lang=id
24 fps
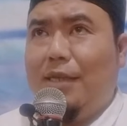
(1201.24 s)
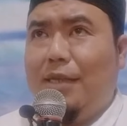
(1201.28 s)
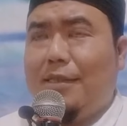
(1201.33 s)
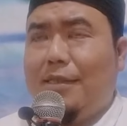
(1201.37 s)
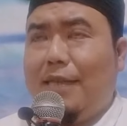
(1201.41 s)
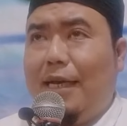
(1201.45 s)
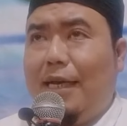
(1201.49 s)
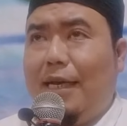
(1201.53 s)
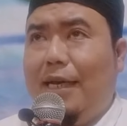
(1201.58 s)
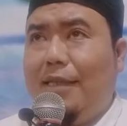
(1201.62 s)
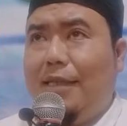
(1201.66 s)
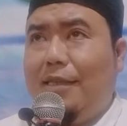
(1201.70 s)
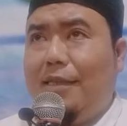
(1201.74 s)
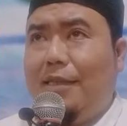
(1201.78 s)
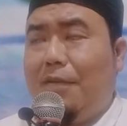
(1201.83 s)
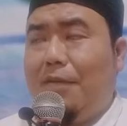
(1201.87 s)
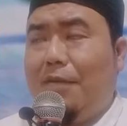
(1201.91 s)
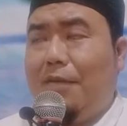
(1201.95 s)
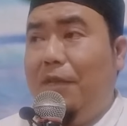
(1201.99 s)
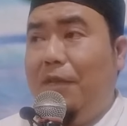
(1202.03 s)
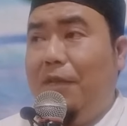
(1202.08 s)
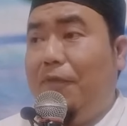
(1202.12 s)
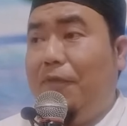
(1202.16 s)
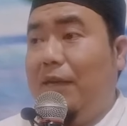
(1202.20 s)
saat
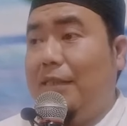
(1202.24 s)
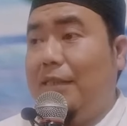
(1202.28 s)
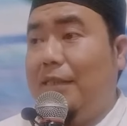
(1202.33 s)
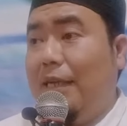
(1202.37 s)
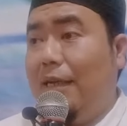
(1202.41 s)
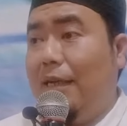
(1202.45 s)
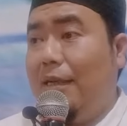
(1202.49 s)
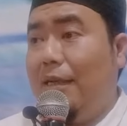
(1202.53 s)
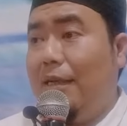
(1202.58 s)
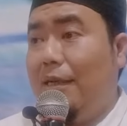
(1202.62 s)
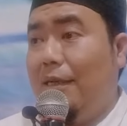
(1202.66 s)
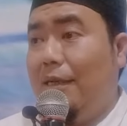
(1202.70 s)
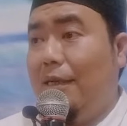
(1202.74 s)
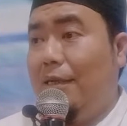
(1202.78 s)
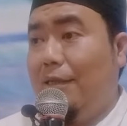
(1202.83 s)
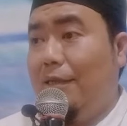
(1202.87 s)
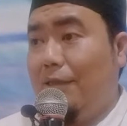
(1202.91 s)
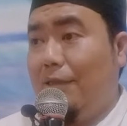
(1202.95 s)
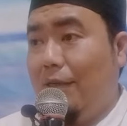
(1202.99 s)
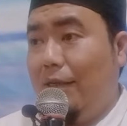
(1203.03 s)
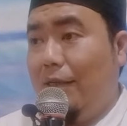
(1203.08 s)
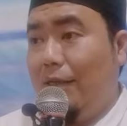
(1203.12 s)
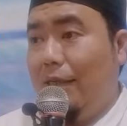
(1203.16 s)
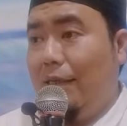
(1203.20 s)
terbit fajar
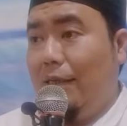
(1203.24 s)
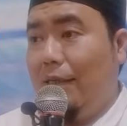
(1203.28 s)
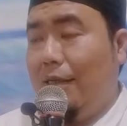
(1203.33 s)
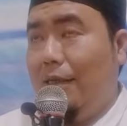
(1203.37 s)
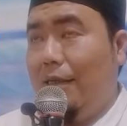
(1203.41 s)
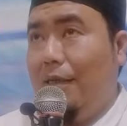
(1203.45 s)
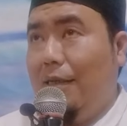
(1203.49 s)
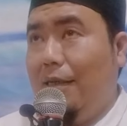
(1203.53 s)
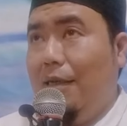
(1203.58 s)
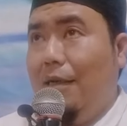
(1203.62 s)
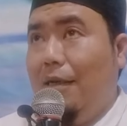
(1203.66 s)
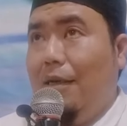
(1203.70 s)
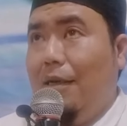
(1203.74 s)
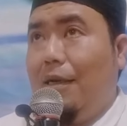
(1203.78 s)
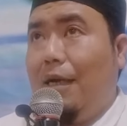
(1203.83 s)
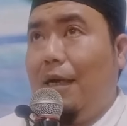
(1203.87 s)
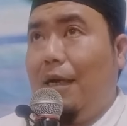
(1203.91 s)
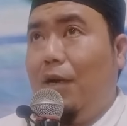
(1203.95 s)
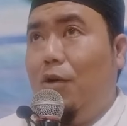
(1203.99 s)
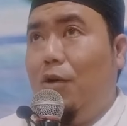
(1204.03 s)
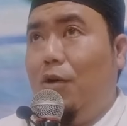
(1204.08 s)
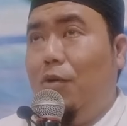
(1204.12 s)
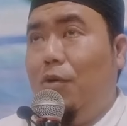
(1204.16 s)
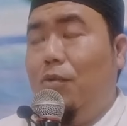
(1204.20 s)
sodik
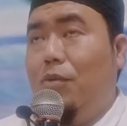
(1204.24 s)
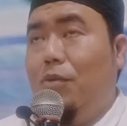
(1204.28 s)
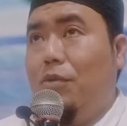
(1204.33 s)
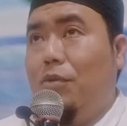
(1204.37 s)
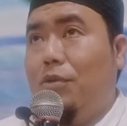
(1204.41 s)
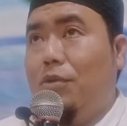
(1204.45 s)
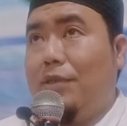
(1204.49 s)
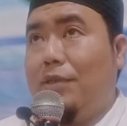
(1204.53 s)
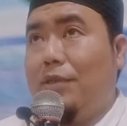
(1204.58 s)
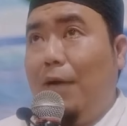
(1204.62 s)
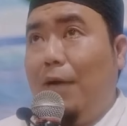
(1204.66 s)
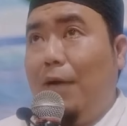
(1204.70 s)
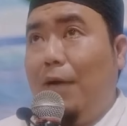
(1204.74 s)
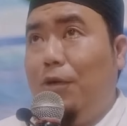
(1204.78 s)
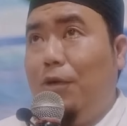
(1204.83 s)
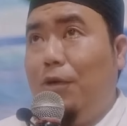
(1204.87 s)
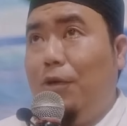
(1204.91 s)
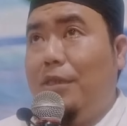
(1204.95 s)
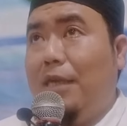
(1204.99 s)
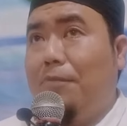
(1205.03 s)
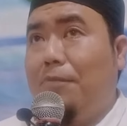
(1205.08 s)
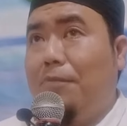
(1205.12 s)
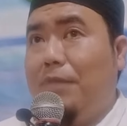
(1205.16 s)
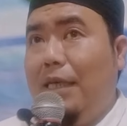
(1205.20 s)
kalau sahur
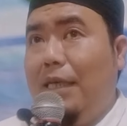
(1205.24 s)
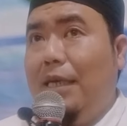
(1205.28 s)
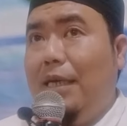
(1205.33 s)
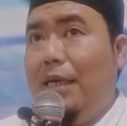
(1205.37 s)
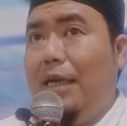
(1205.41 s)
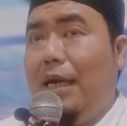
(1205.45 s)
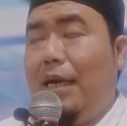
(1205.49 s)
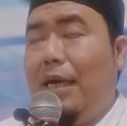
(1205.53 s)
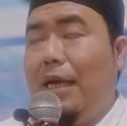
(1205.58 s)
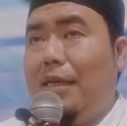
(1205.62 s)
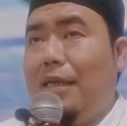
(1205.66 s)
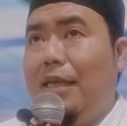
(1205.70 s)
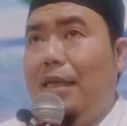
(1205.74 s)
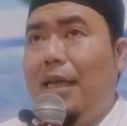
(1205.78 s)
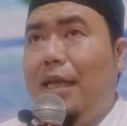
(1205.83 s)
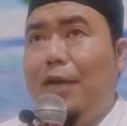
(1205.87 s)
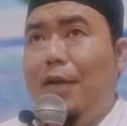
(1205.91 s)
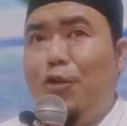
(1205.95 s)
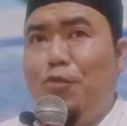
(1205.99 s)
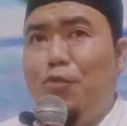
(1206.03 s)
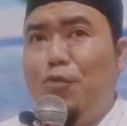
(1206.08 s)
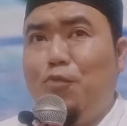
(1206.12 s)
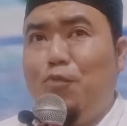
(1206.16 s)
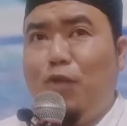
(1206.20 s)
jam 3 artinya
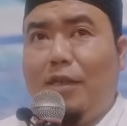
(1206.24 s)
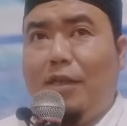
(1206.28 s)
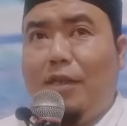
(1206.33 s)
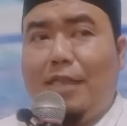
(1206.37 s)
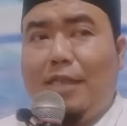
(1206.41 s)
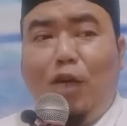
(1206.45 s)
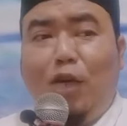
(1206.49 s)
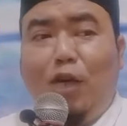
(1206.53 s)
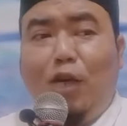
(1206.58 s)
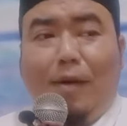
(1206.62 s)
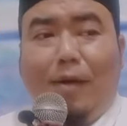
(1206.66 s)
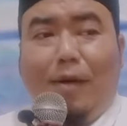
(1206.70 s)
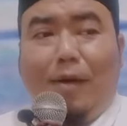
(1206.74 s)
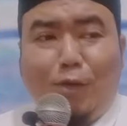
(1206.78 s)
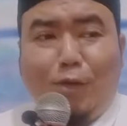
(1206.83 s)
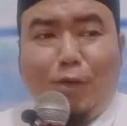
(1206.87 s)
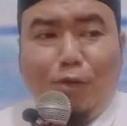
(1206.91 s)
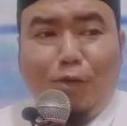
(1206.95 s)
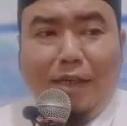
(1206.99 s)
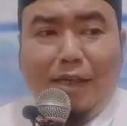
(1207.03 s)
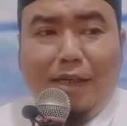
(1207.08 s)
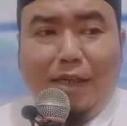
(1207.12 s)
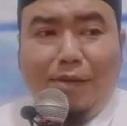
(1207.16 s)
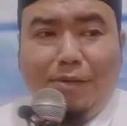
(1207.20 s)
antum puasa di luar
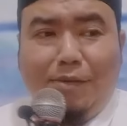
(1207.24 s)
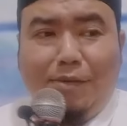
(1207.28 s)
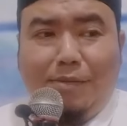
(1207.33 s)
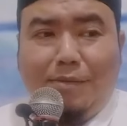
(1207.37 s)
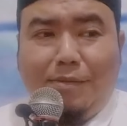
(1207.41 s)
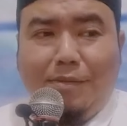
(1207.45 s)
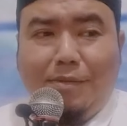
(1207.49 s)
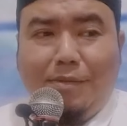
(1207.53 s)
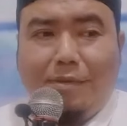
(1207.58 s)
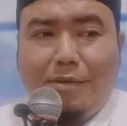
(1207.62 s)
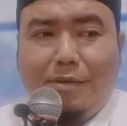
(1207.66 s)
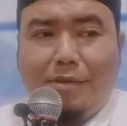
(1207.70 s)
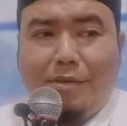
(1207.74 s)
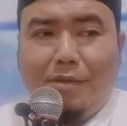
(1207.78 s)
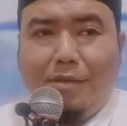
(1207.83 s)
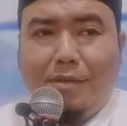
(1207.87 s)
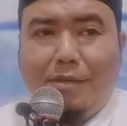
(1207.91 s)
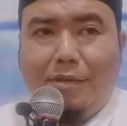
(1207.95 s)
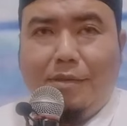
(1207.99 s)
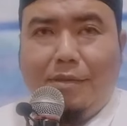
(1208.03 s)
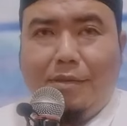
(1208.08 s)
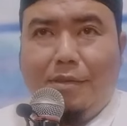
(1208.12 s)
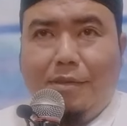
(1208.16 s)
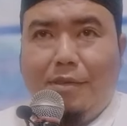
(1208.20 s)
waktunya tuh
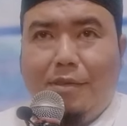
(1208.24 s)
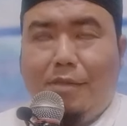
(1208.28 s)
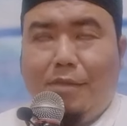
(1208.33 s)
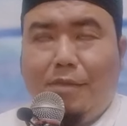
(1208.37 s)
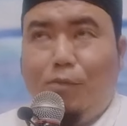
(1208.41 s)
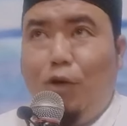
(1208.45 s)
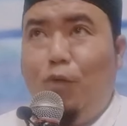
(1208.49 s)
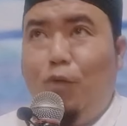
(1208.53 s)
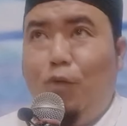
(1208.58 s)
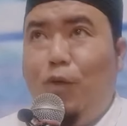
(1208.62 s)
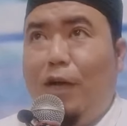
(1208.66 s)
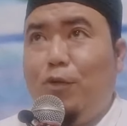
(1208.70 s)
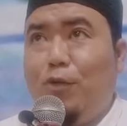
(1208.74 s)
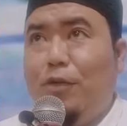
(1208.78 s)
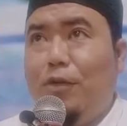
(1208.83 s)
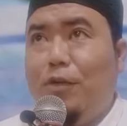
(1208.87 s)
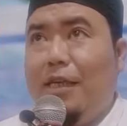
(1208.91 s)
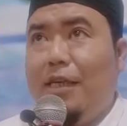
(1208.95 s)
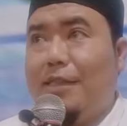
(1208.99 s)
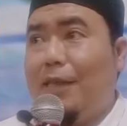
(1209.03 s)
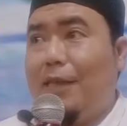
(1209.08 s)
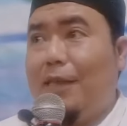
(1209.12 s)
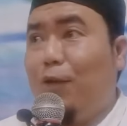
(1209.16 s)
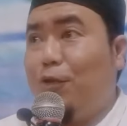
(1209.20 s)
belum
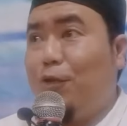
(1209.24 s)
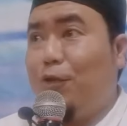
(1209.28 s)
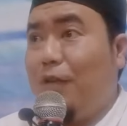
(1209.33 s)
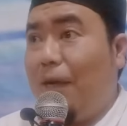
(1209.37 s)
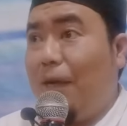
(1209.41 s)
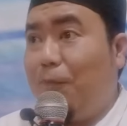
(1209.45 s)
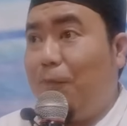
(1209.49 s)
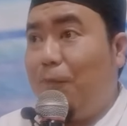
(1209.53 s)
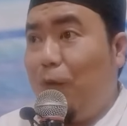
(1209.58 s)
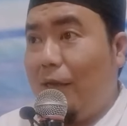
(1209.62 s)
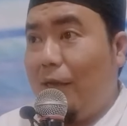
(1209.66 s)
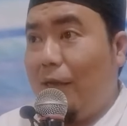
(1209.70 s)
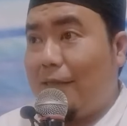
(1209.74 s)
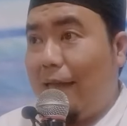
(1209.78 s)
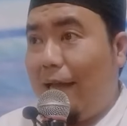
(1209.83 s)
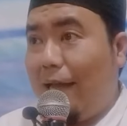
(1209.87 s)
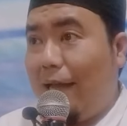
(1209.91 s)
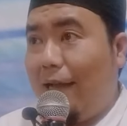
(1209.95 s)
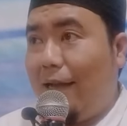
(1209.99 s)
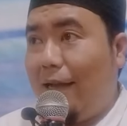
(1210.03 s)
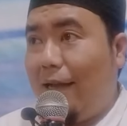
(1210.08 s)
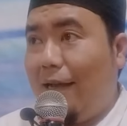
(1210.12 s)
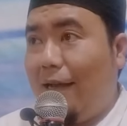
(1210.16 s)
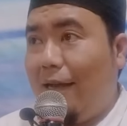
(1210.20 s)
waktunya sahur sudah
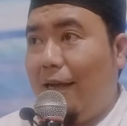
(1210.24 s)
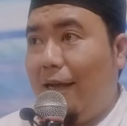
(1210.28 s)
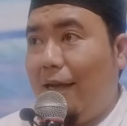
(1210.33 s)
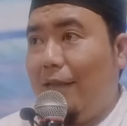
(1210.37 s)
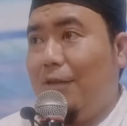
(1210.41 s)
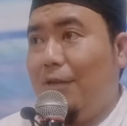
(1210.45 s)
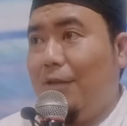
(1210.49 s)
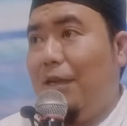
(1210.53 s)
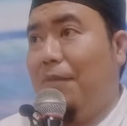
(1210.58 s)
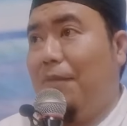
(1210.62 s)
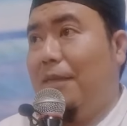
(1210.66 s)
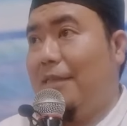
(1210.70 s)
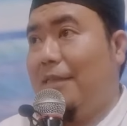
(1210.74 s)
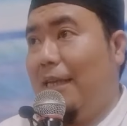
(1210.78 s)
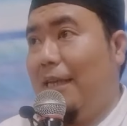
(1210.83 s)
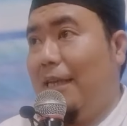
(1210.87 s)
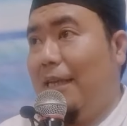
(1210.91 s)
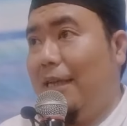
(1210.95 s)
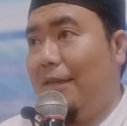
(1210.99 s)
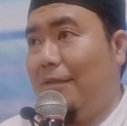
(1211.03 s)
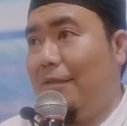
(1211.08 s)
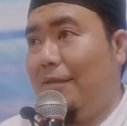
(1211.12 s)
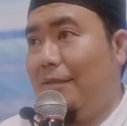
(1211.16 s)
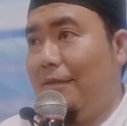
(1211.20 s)
puasa nah, itu kan
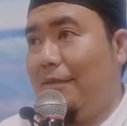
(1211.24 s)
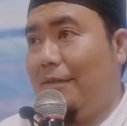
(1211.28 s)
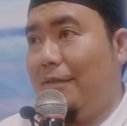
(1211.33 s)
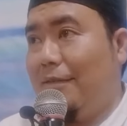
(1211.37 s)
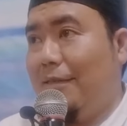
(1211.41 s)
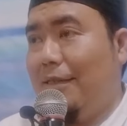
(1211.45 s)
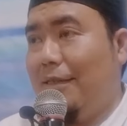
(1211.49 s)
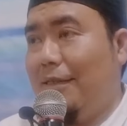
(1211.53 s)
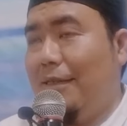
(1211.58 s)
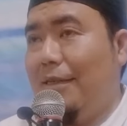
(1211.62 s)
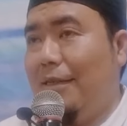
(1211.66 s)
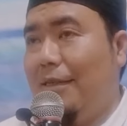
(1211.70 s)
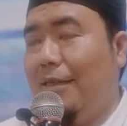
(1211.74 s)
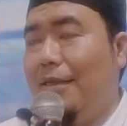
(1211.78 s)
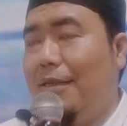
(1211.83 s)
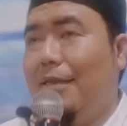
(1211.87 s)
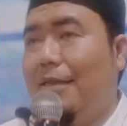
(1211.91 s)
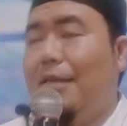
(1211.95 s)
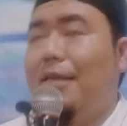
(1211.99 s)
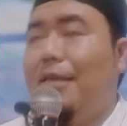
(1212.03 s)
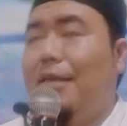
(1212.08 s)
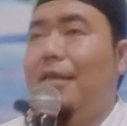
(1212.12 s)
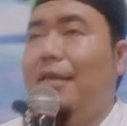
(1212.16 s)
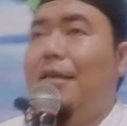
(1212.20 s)
masalah tuh ya
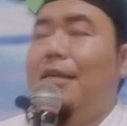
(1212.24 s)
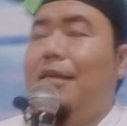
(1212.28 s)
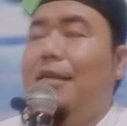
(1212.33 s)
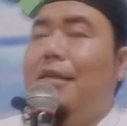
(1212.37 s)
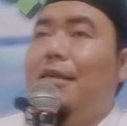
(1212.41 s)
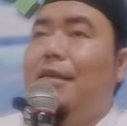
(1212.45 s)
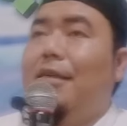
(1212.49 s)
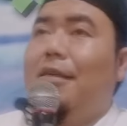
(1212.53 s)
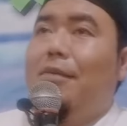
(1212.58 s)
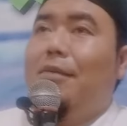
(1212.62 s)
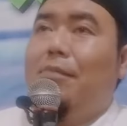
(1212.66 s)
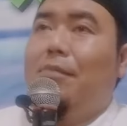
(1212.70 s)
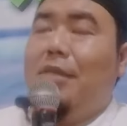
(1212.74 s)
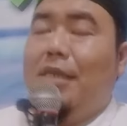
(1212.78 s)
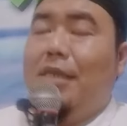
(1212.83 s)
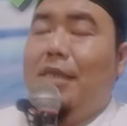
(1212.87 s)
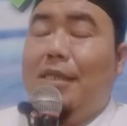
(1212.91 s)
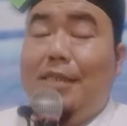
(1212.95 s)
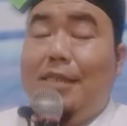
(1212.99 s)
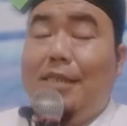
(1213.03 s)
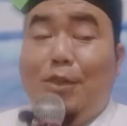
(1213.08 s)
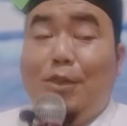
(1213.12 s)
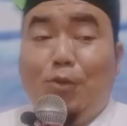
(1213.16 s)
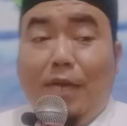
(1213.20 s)

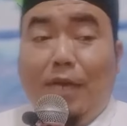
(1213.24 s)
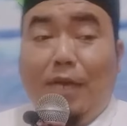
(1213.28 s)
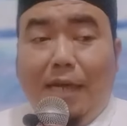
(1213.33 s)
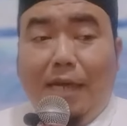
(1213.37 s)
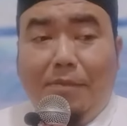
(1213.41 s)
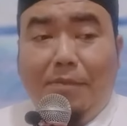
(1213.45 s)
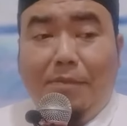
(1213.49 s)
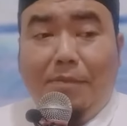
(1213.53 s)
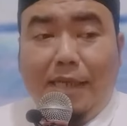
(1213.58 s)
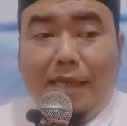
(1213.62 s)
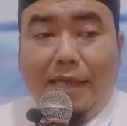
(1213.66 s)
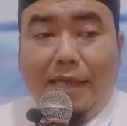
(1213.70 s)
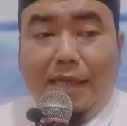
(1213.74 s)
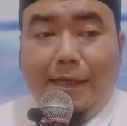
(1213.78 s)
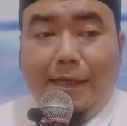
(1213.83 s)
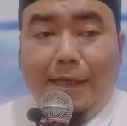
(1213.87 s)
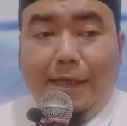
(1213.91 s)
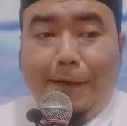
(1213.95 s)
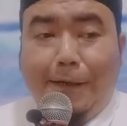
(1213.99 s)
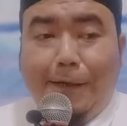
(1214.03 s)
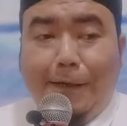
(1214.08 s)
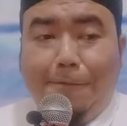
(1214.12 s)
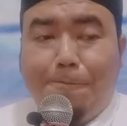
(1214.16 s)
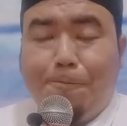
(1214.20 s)
menyelisih sunnah Nabi jadinya kan